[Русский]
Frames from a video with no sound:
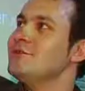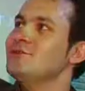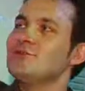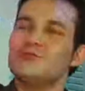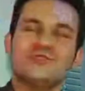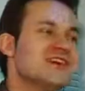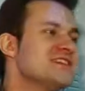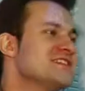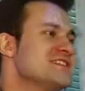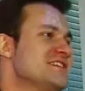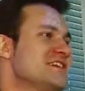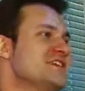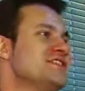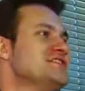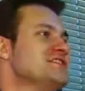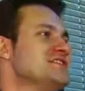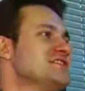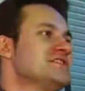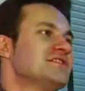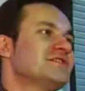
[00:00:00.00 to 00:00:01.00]
Причем сделать
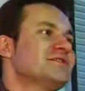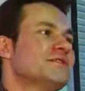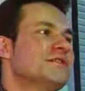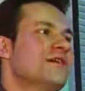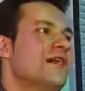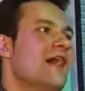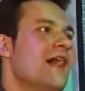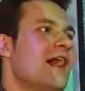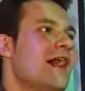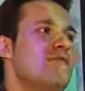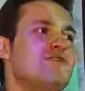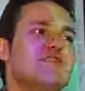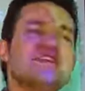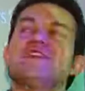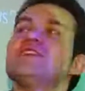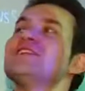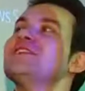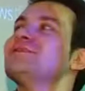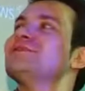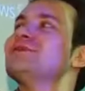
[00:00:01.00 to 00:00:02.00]
это может
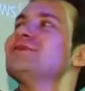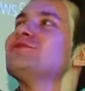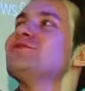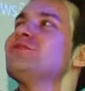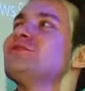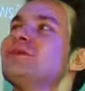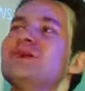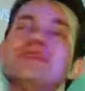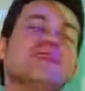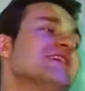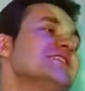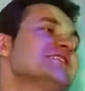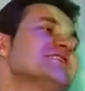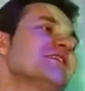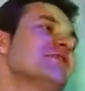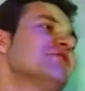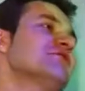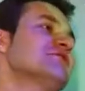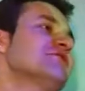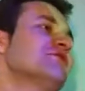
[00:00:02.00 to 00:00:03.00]
человек с минимальным
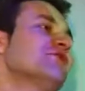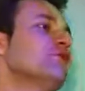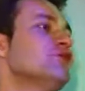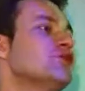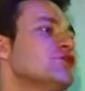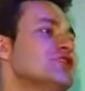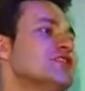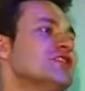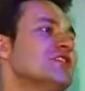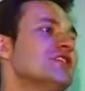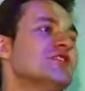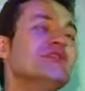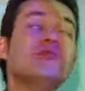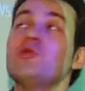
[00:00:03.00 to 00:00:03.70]
уровнем знаний по